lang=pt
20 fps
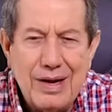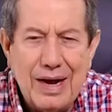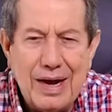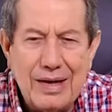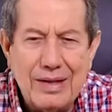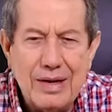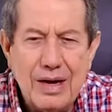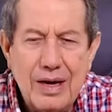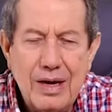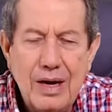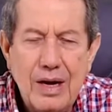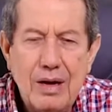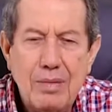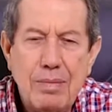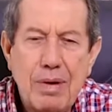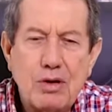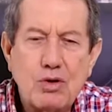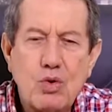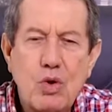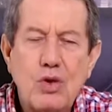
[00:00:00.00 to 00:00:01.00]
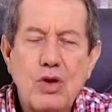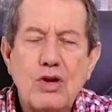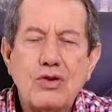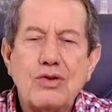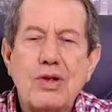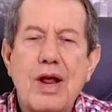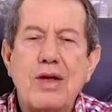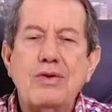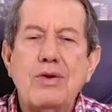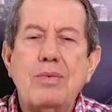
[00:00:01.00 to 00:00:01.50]
nada. Mas quando nós
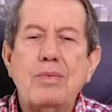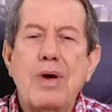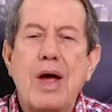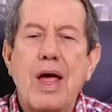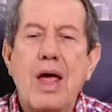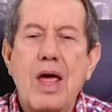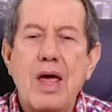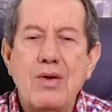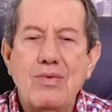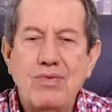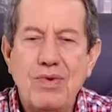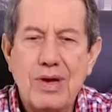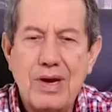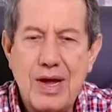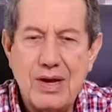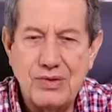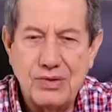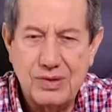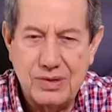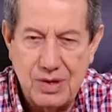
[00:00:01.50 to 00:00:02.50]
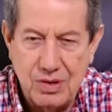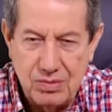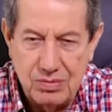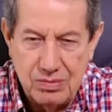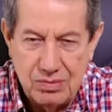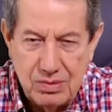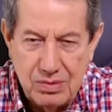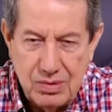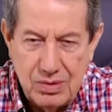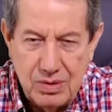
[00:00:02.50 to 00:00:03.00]
trazemos revelação
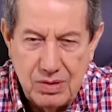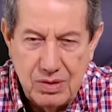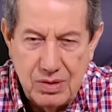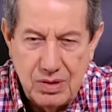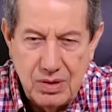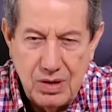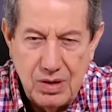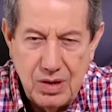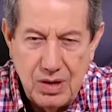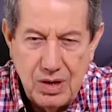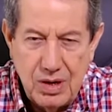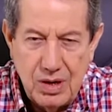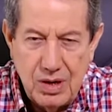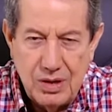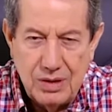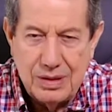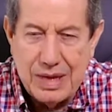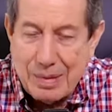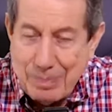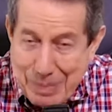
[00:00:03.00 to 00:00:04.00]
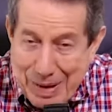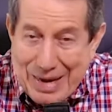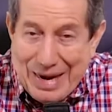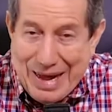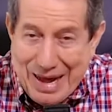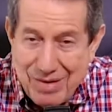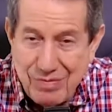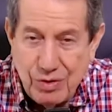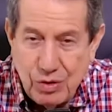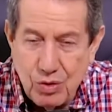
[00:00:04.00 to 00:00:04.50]
da
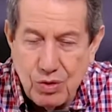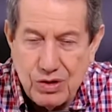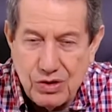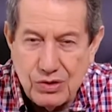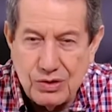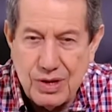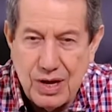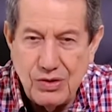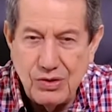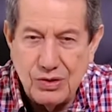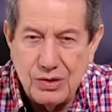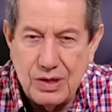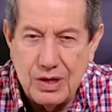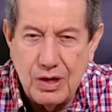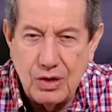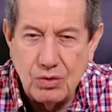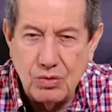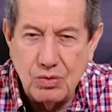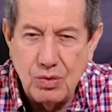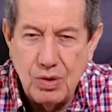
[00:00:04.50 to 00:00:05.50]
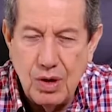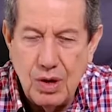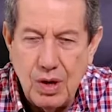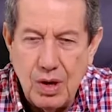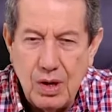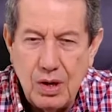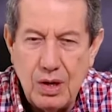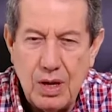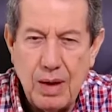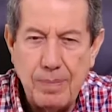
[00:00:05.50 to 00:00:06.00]
palavra, do que está escrito,
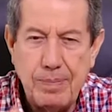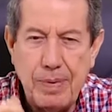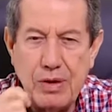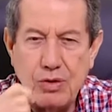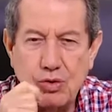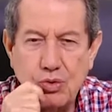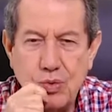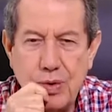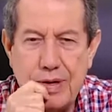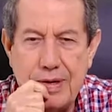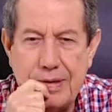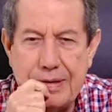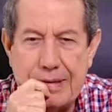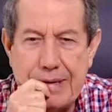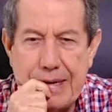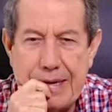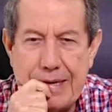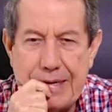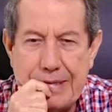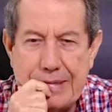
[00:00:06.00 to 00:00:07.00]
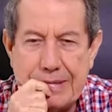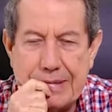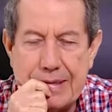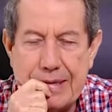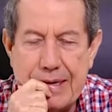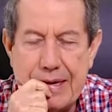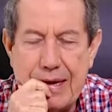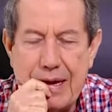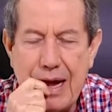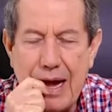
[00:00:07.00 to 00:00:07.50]
e a pessoa entende,
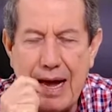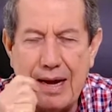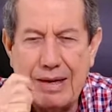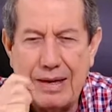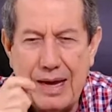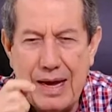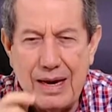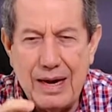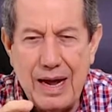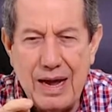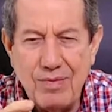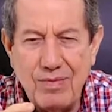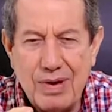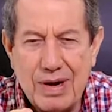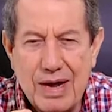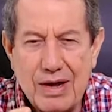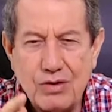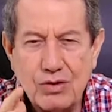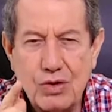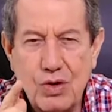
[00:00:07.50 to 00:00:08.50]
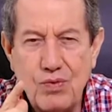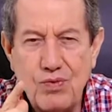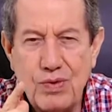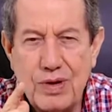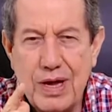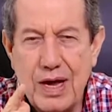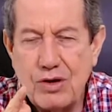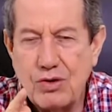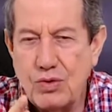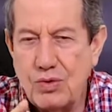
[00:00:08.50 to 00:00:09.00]
aquela revelação
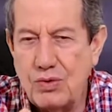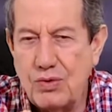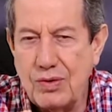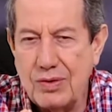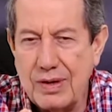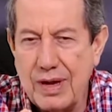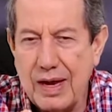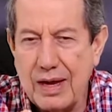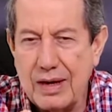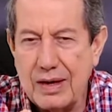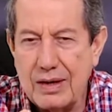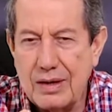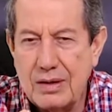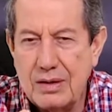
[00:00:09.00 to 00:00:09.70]
fica junto dela.